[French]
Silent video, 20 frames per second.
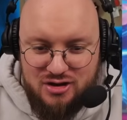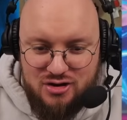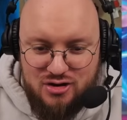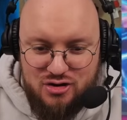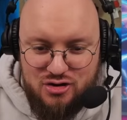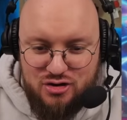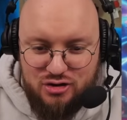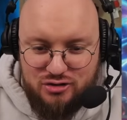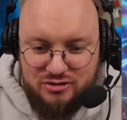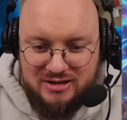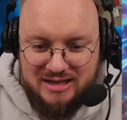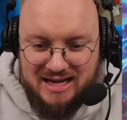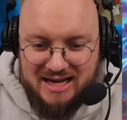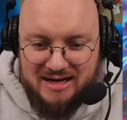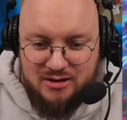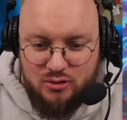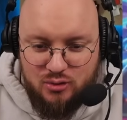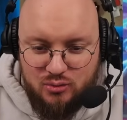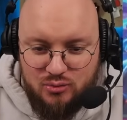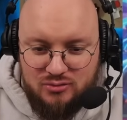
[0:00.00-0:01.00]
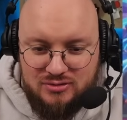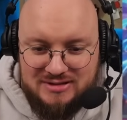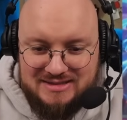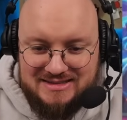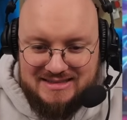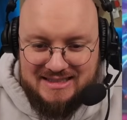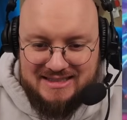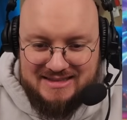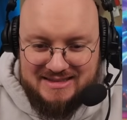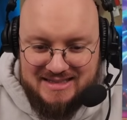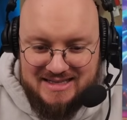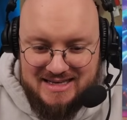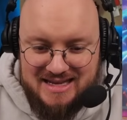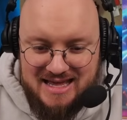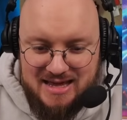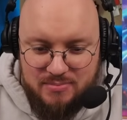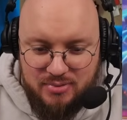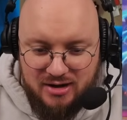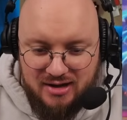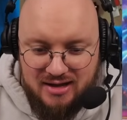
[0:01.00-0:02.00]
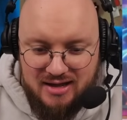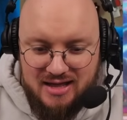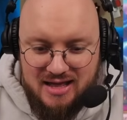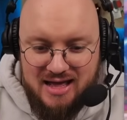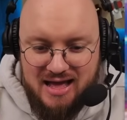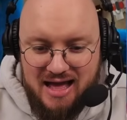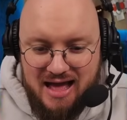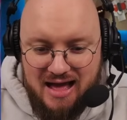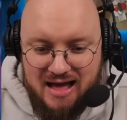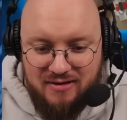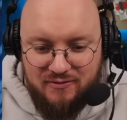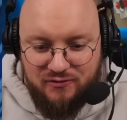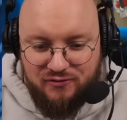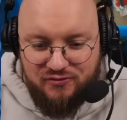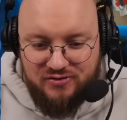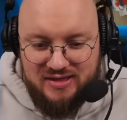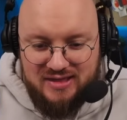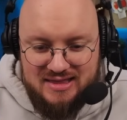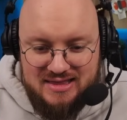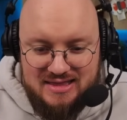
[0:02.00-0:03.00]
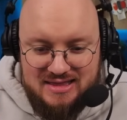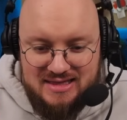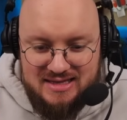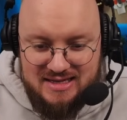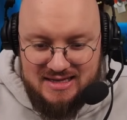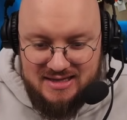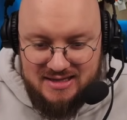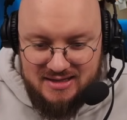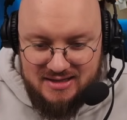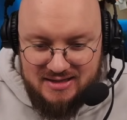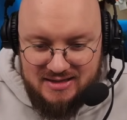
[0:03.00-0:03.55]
le dragon des ténèbres infini,